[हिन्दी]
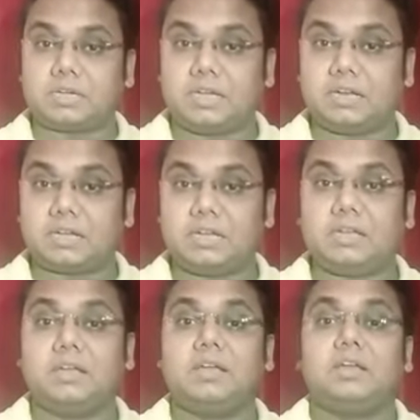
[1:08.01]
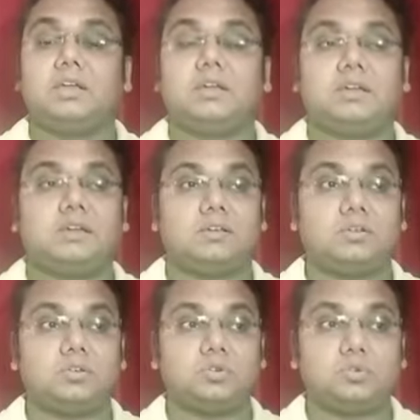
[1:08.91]
कहीं ना कहीं
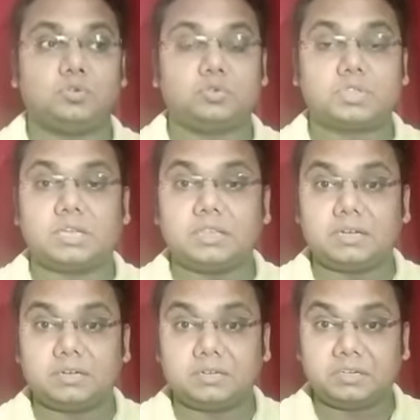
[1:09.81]
उसके अंदर